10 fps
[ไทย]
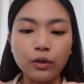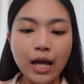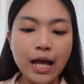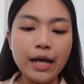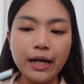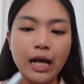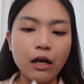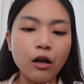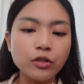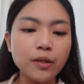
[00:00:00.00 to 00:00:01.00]
05นะคะ
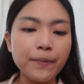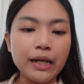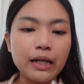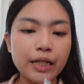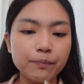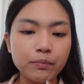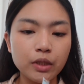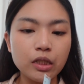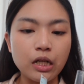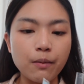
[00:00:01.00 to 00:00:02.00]
เขาจะเป็นลิป
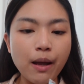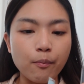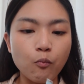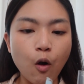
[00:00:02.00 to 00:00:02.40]
เนื้อแบบ